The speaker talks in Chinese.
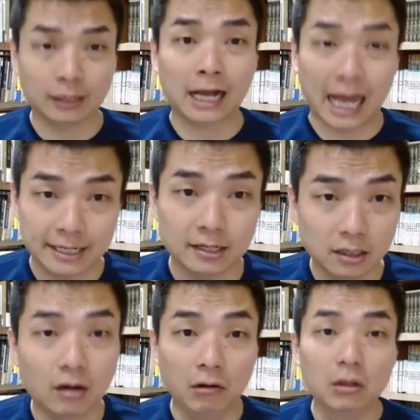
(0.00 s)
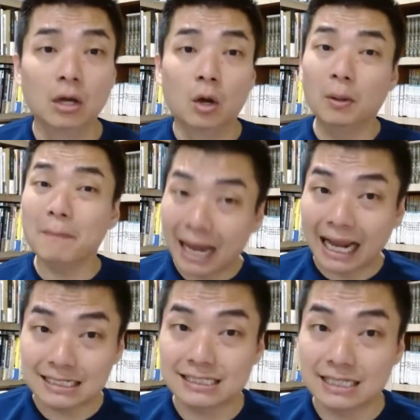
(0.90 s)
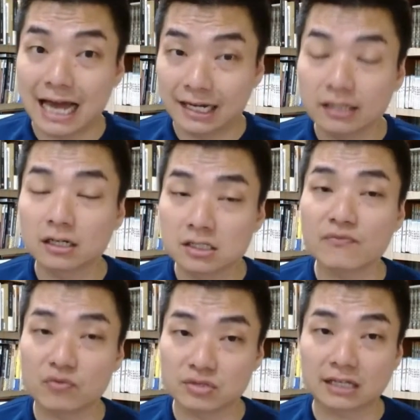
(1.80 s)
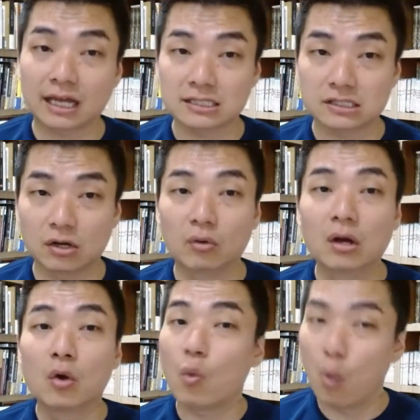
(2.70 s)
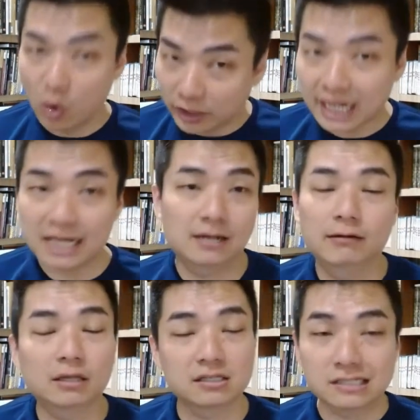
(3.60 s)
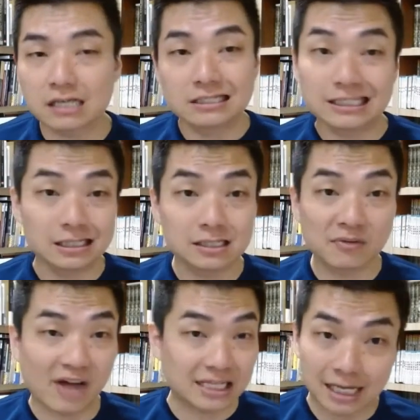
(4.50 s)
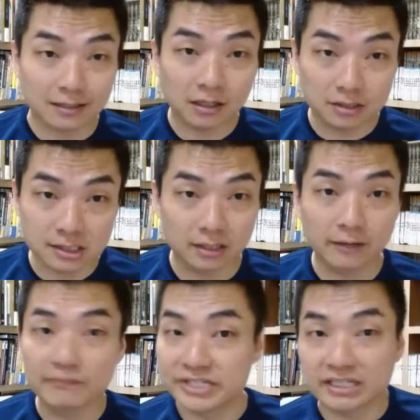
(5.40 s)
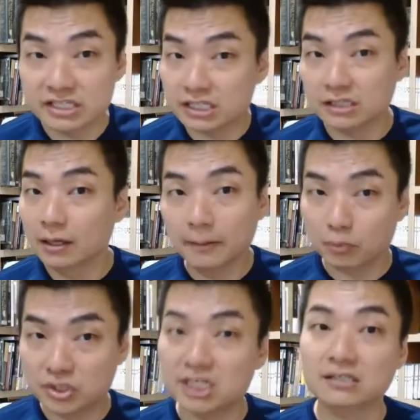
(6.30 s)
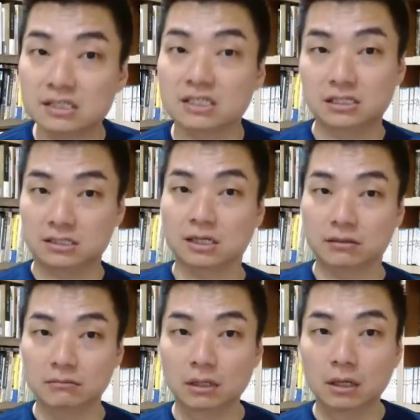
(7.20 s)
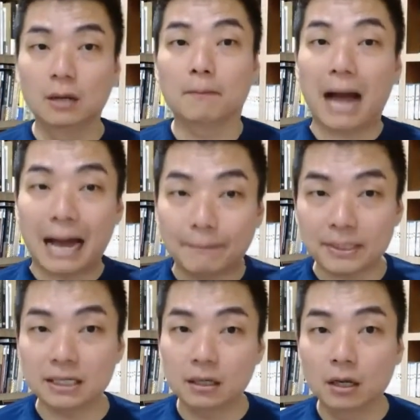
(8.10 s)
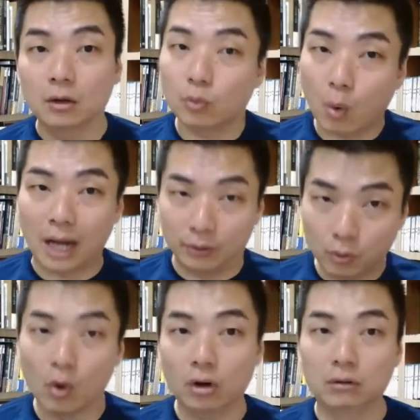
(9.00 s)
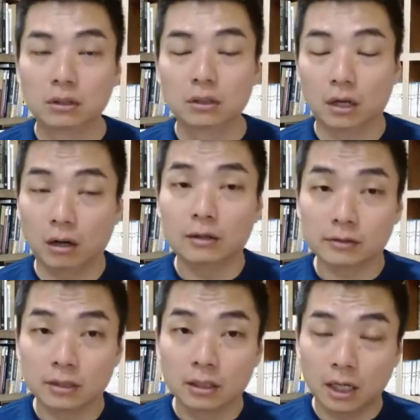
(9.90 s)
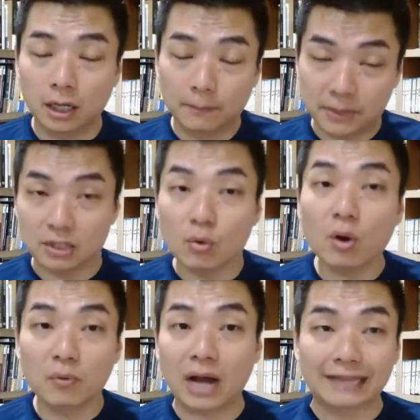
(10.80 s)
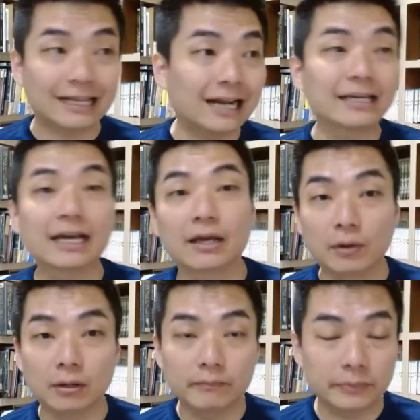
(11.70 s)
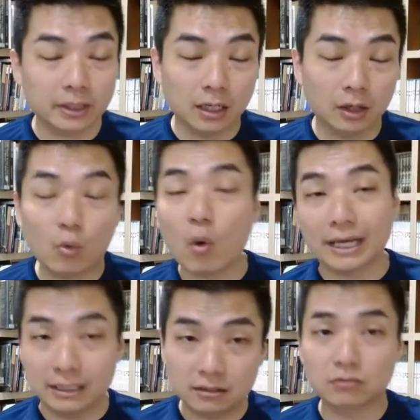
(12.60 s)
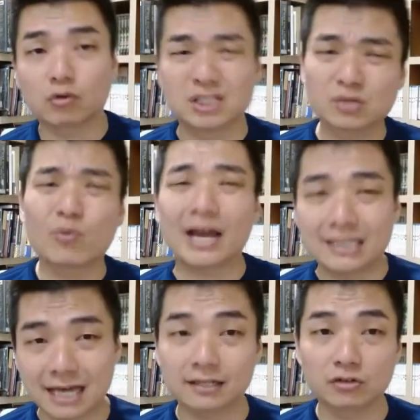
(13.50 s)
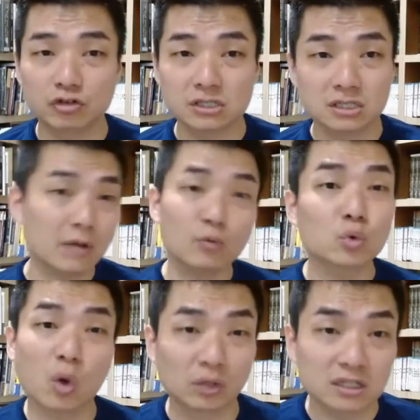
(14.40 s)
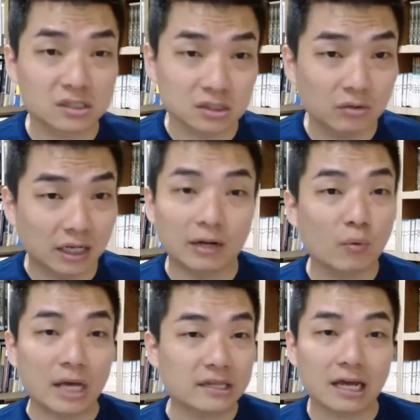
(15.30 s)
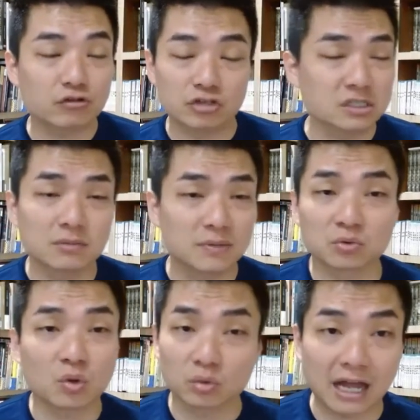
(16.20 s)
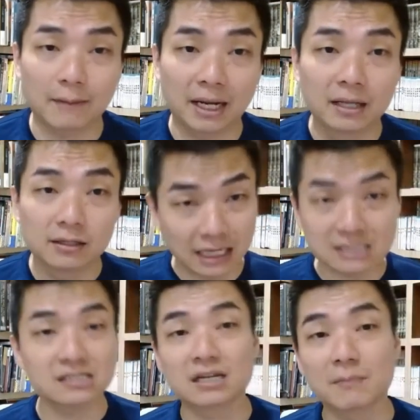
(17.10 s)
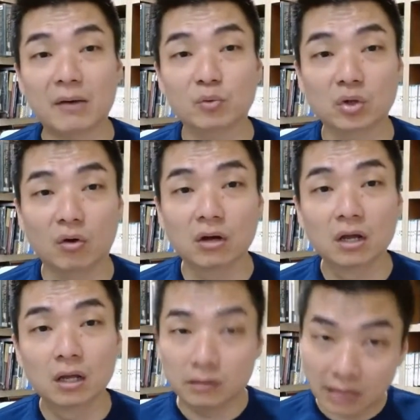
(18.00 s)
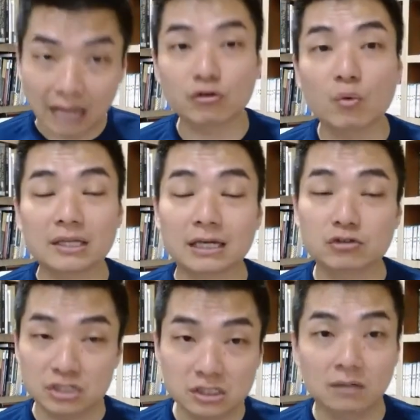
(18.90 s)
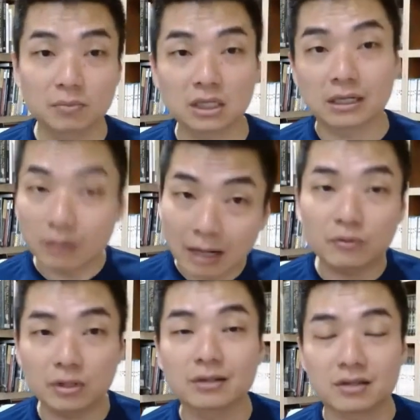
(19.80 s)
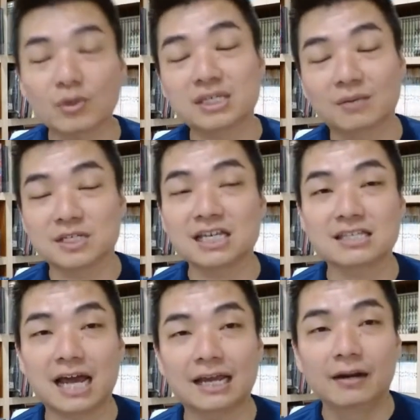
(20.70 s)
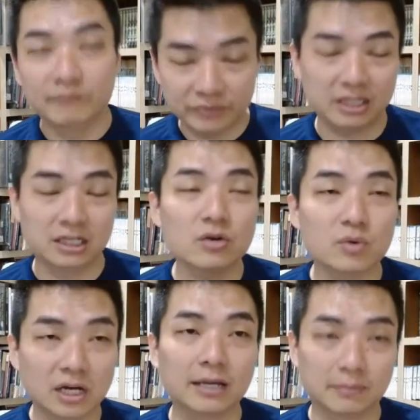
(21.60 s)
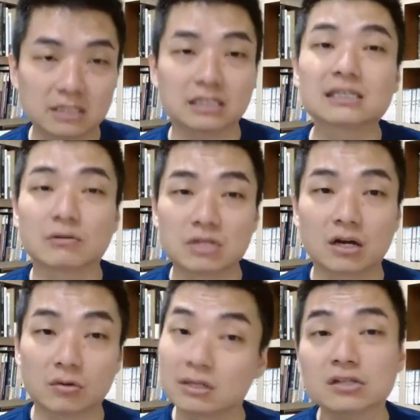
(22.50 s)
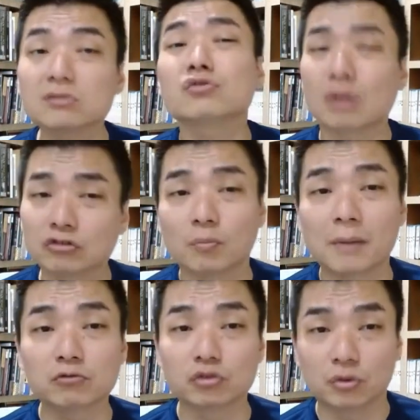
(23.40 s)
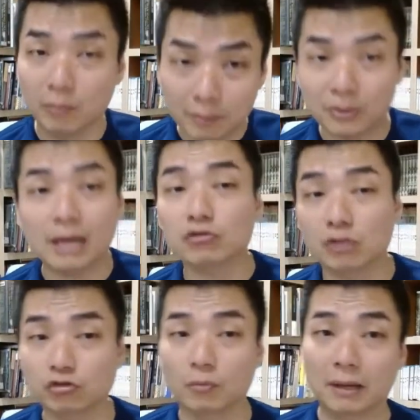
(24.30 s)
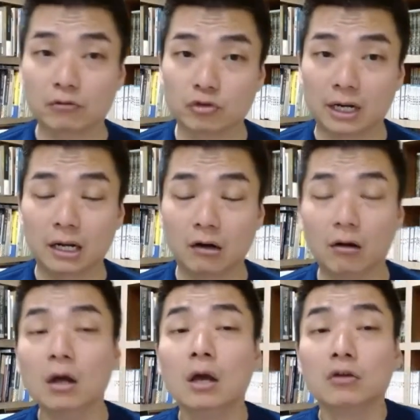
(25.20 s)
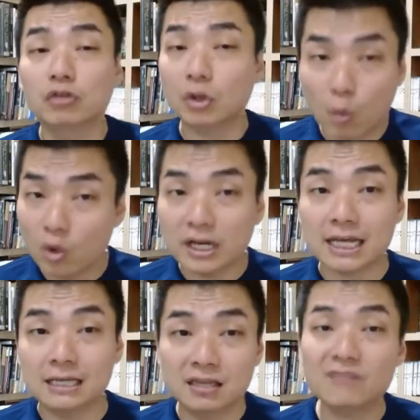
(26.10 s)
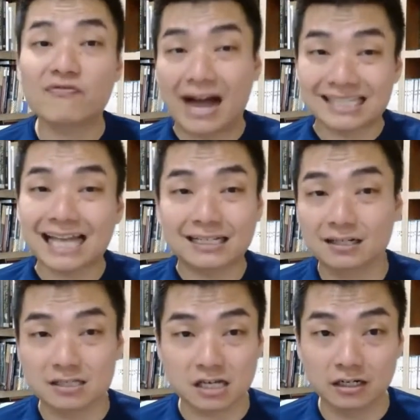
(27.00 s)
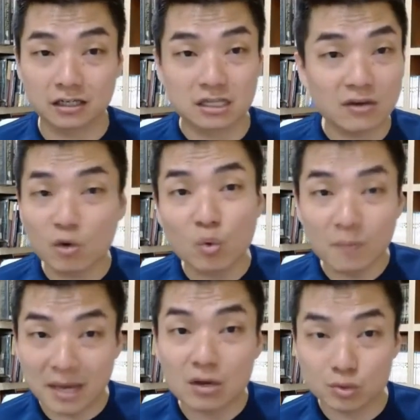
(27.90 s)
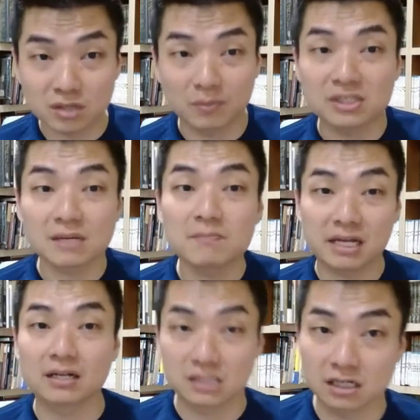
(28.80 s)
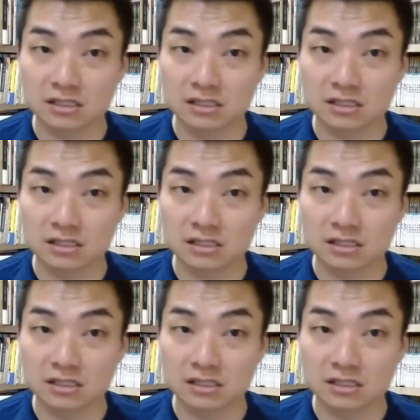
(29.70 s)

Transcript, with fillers: 的改革哈。我们马来西亚联合政府上台之后。国内的政绩是乏善可陈的，经济不见起色，马币软弱哦呃，疲弱不堪。当然你可以呃怪说是外在的局势，但乌统的时候难道外在局势没有动荡吗？当时你骂乌统，他说外在局势你不停，那你是为什么现在你又可以自己找借口？这个就是双重标准，我们不要双重标准的哦。所以国内是乏善可陈的，几乎没有什么正面的